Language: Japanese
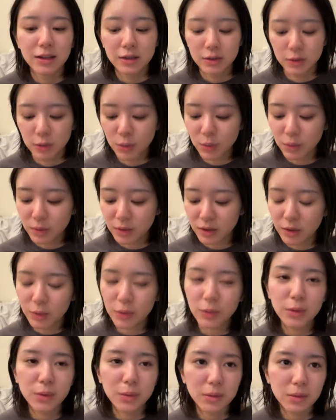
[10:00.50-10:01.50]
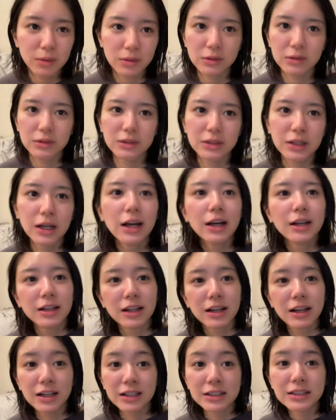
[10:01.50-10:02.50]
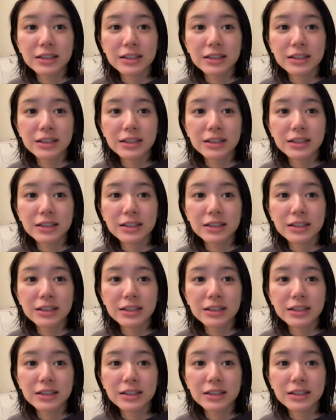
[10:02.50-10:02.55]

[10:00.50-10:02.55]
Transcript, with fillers: そうなのよ。だから